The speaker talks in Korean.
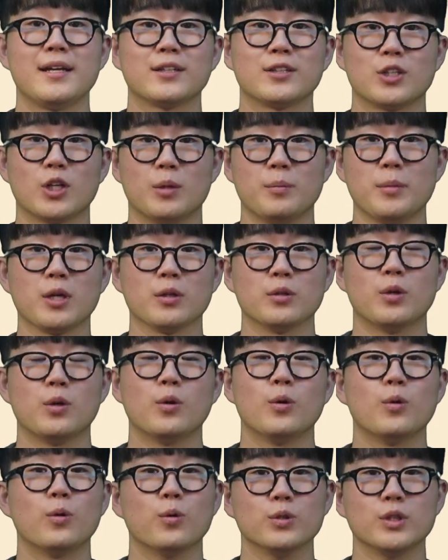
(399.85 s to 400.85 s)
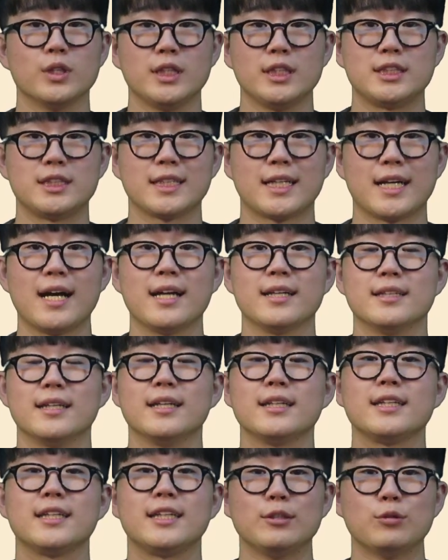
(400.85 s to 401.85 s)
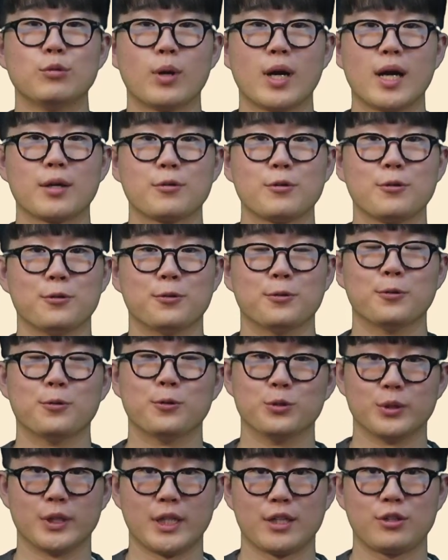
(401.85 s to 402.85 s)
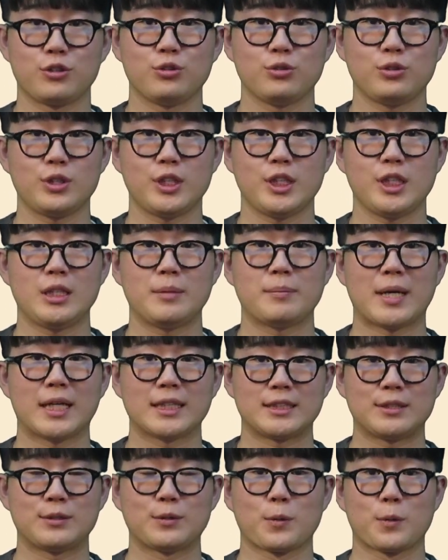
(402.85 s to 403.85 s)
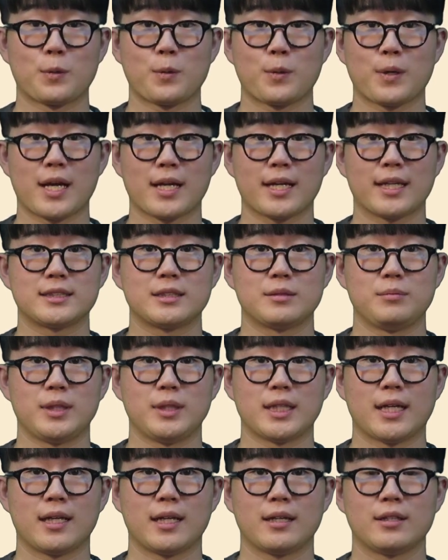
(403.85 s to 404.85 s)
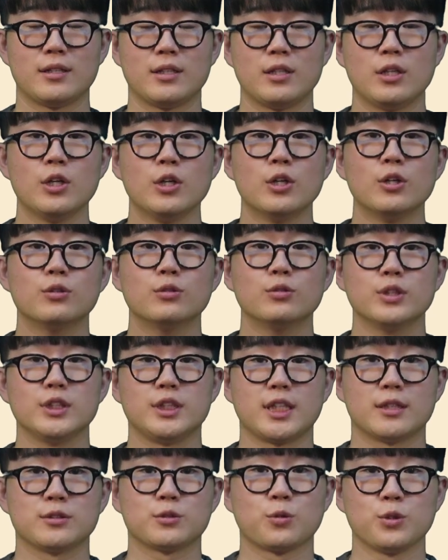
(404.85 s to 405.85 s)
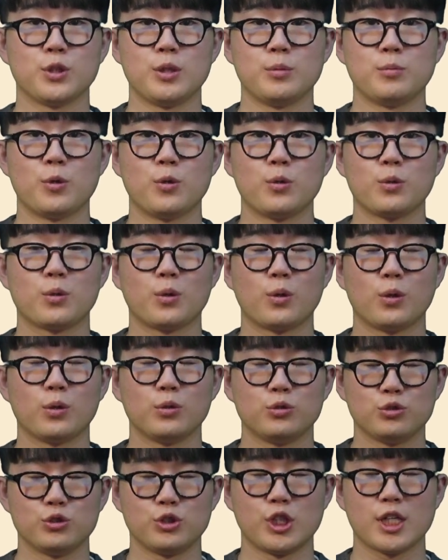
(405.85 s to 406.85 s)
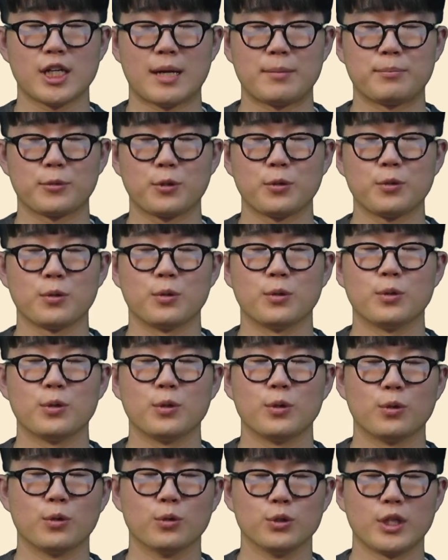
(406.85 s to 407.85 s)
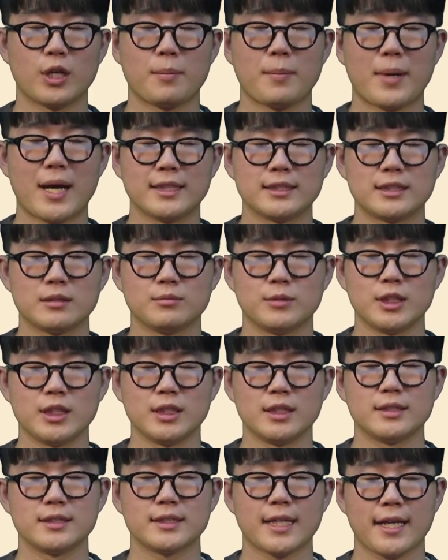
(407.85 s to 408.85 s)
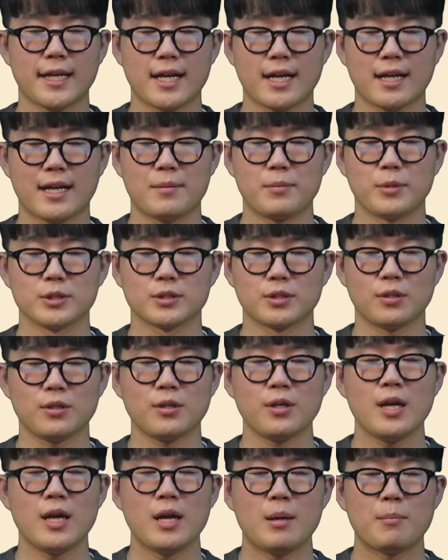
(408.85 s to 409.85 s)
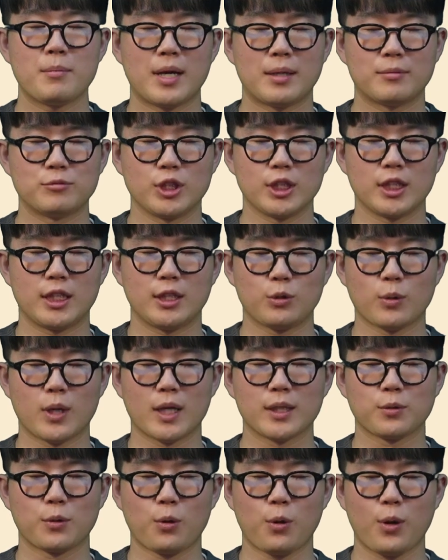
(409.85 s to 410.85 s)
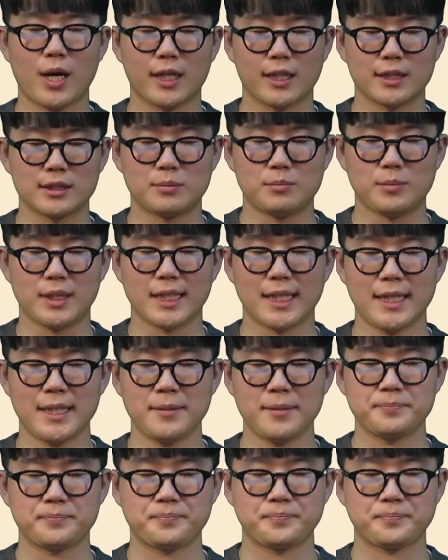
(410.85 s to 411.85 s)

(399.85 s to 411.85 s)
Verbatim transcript: 그러면 오늘 이 시간 기도하고 오늘의 큐티 마치도록 하겠습니다. 우리 시간 손을 모으고 눈을 감고 오늘의 말씀을 생각하면서 마무리 기도하도록 하겠습니다.